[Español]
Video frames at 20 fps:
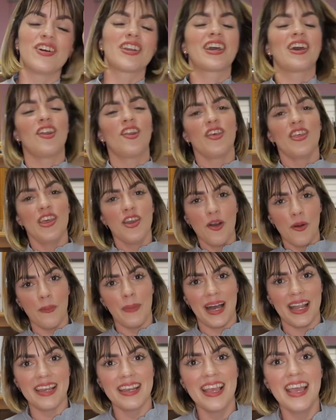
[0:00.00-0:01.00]
Porque lo digo
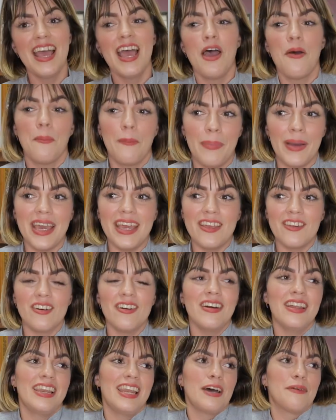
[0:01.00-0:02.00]
mal
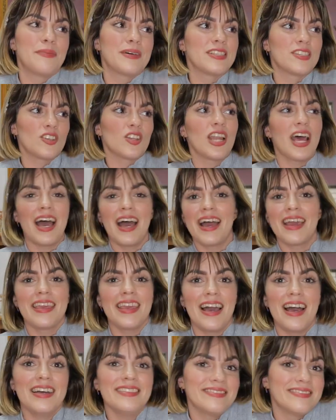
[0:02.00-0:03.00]
pero las personas
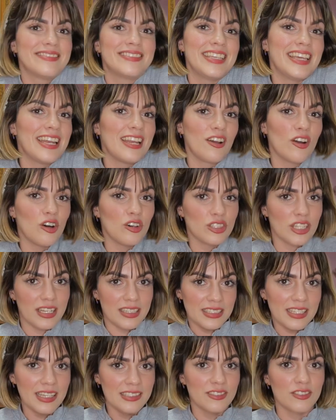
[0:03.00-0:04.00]
allá tienen otro
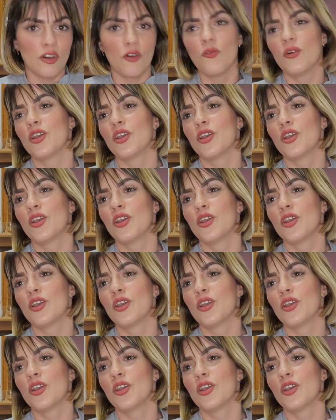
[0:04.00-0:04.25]
acento.